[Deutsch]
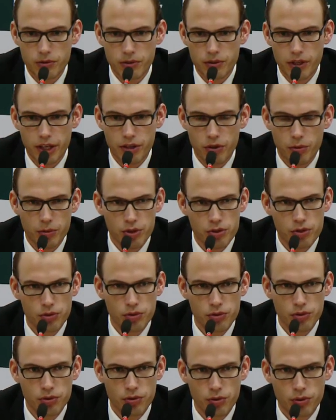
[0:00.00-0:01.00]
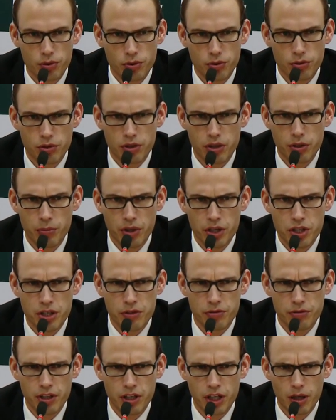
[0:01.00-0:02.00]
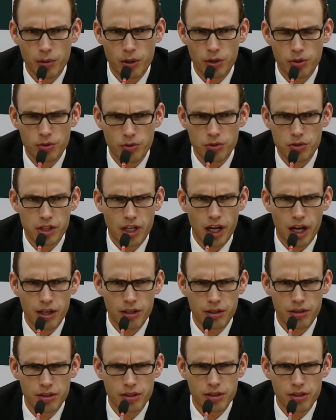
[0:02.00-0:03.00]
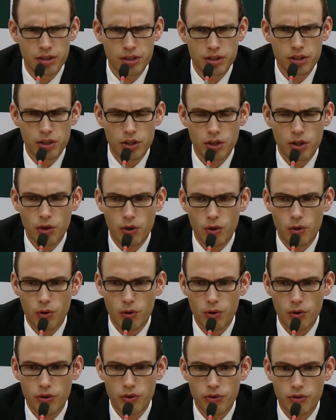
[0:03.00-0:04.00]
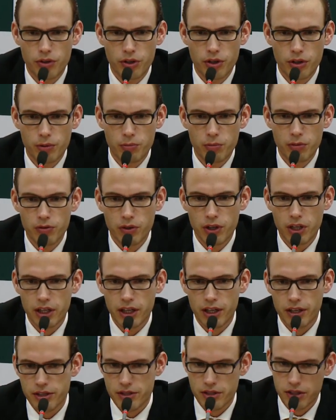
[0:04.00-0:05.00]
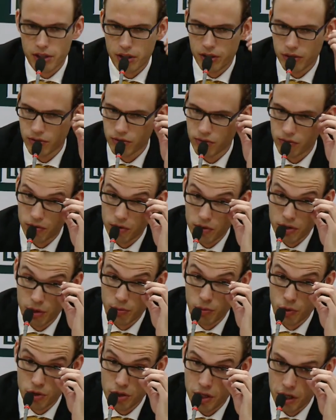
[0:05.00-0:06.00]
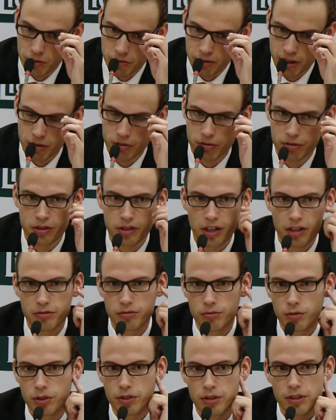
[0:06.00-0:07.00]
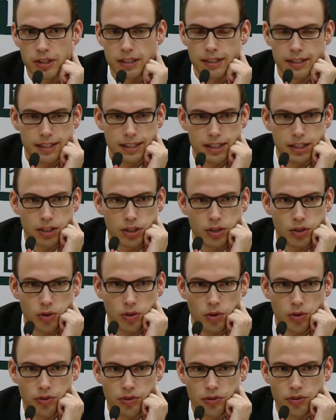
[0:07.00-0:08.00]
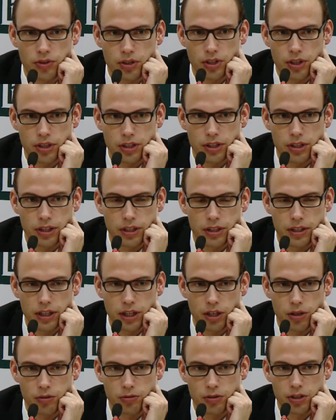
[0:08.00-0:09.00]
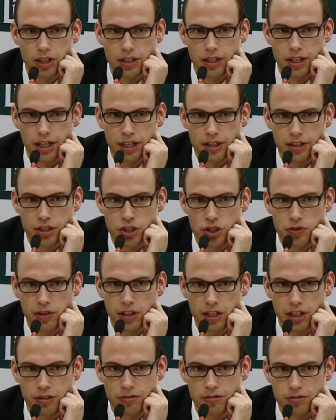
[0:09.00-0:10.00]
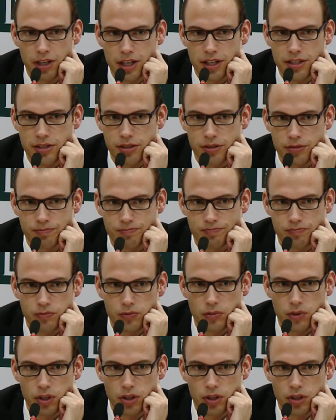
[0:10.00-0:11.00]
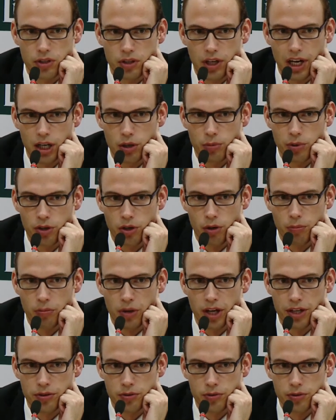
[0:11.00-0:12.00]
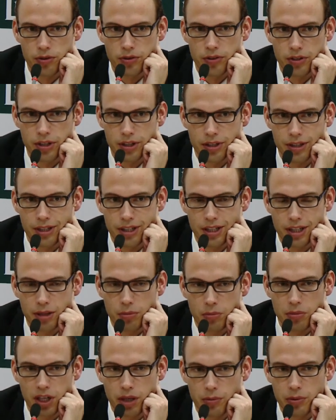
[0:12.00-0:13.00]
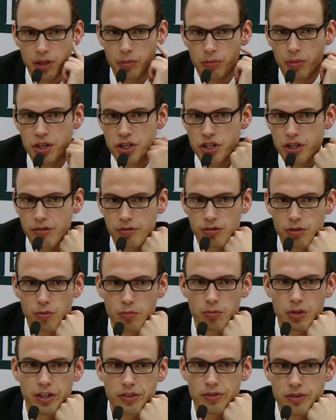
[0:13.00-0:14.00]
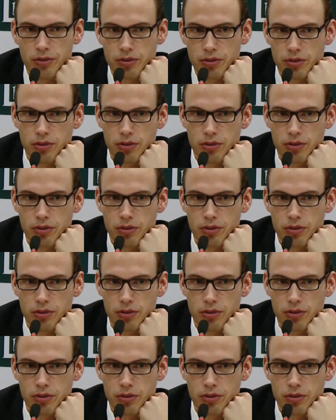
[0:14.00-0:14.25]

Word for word: da nochmal so ein Ruck durch die Mannschaft ging, aber auch durch die Halle. Und äh, mir war klar, dass der, dass der Mo seine Freiwürfe treffen wird und äh, ja auch wieder da in der schwierigen Phase A übernommen hat und äh, B aber die Mannschaft komplett